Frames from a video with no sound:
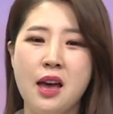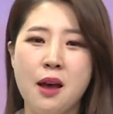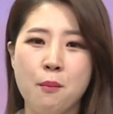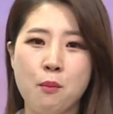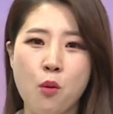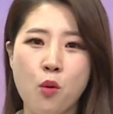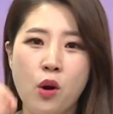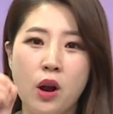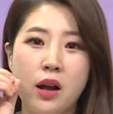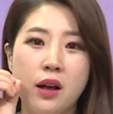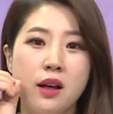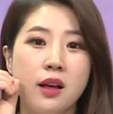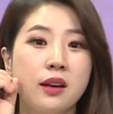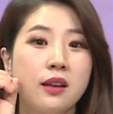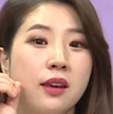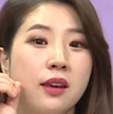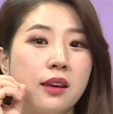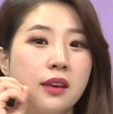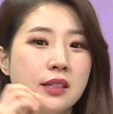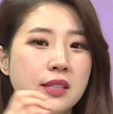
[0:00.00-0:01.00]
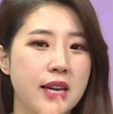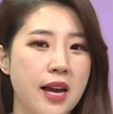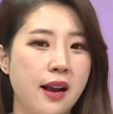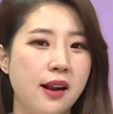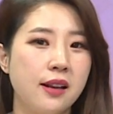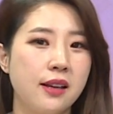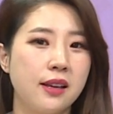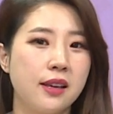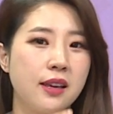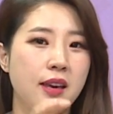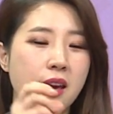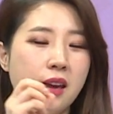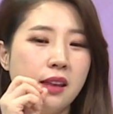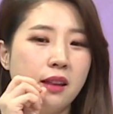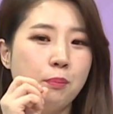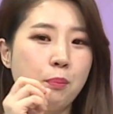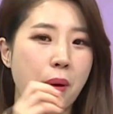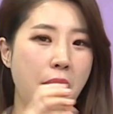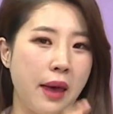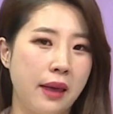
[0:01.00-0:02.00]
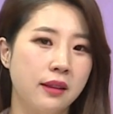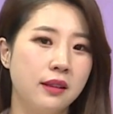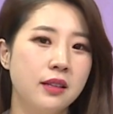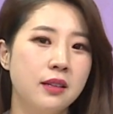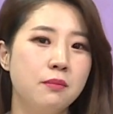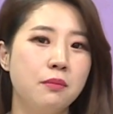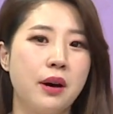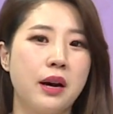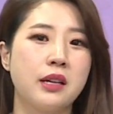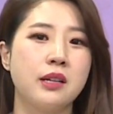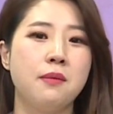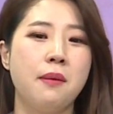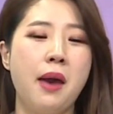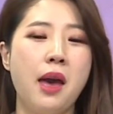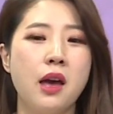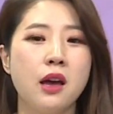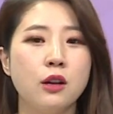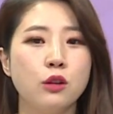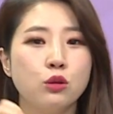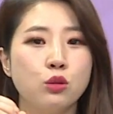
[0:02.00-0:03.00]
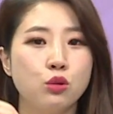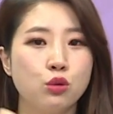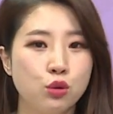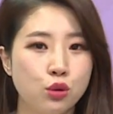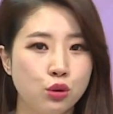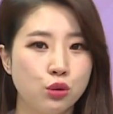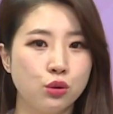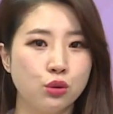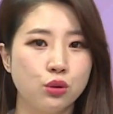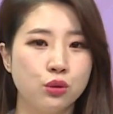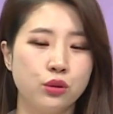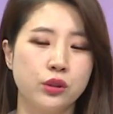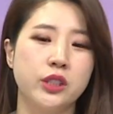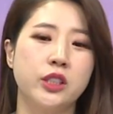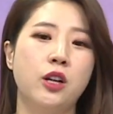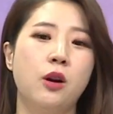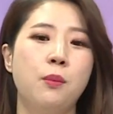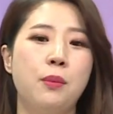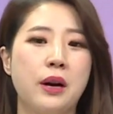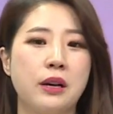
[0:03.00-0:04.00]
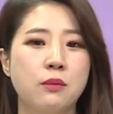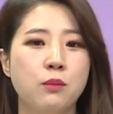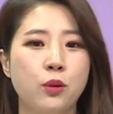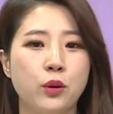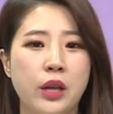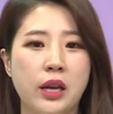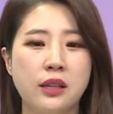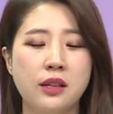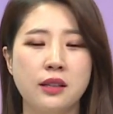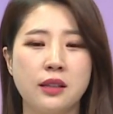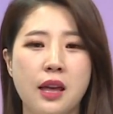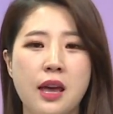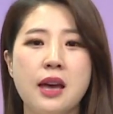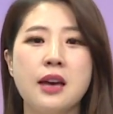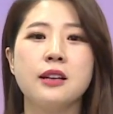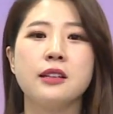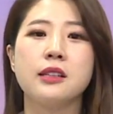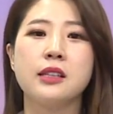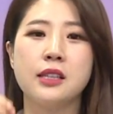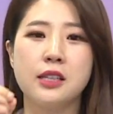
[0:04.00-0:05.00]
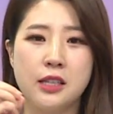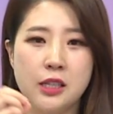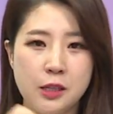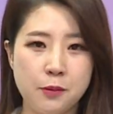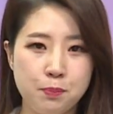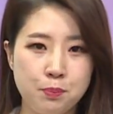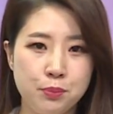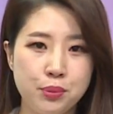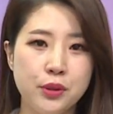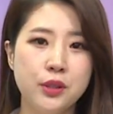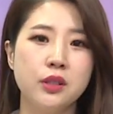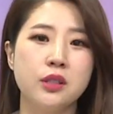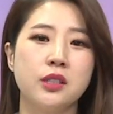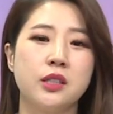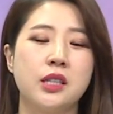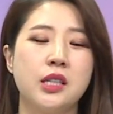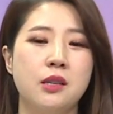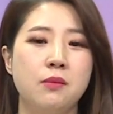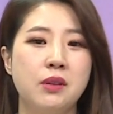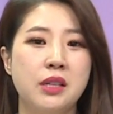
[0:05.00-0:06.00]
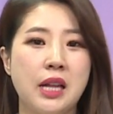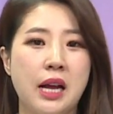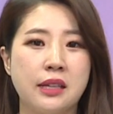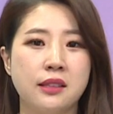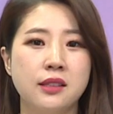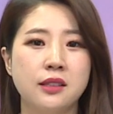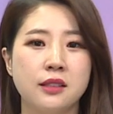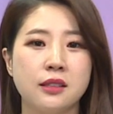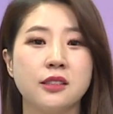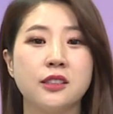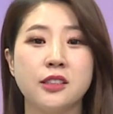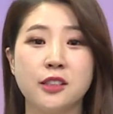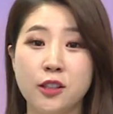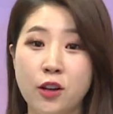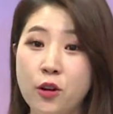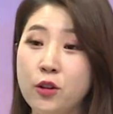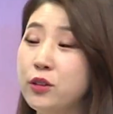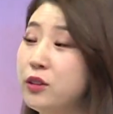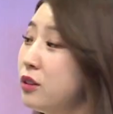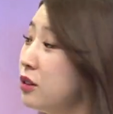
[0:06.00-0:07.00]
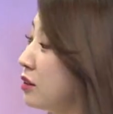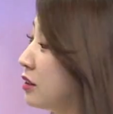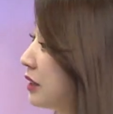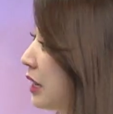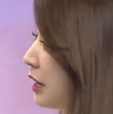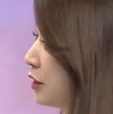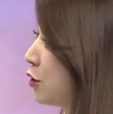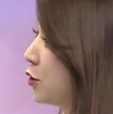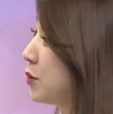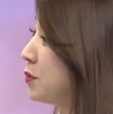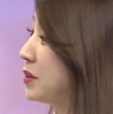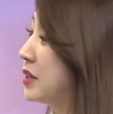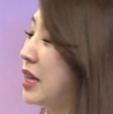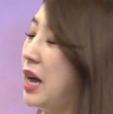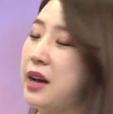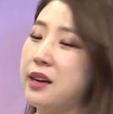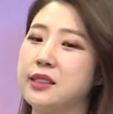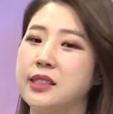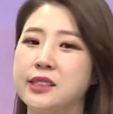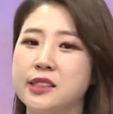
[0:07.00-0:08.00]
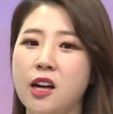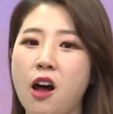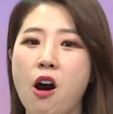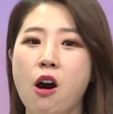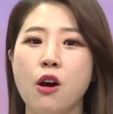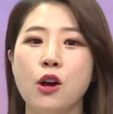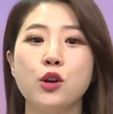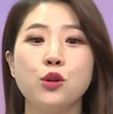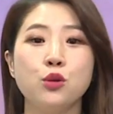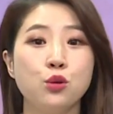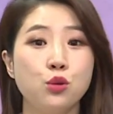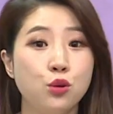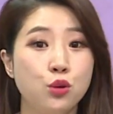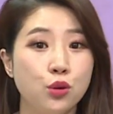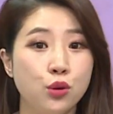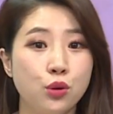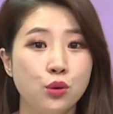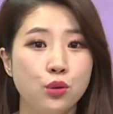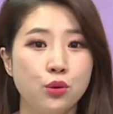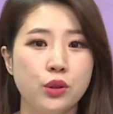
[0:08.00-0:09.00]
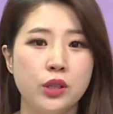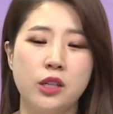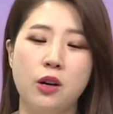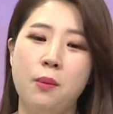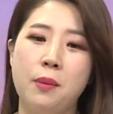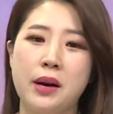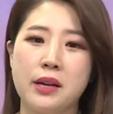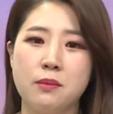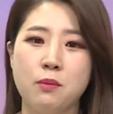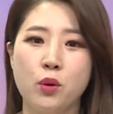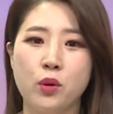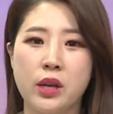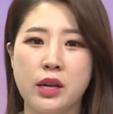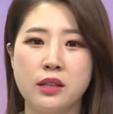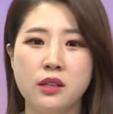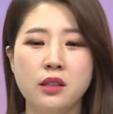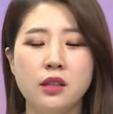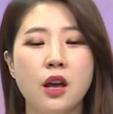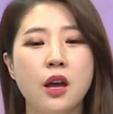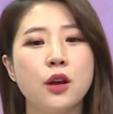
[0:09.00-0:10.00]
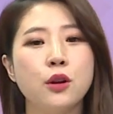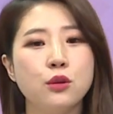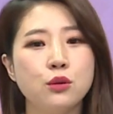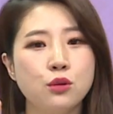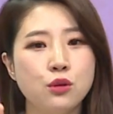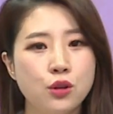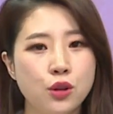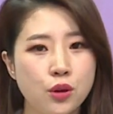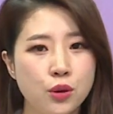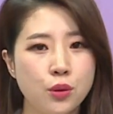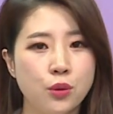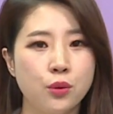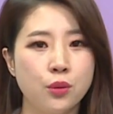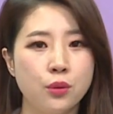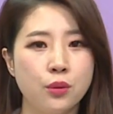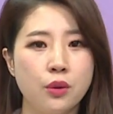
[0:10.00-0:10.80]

뭔가 짧게 뱉는 발음의 do 이런 발음보다는 깊은 느낌이 나는 그런 단어입니다. 그래서 do 이런 발음보다는 new,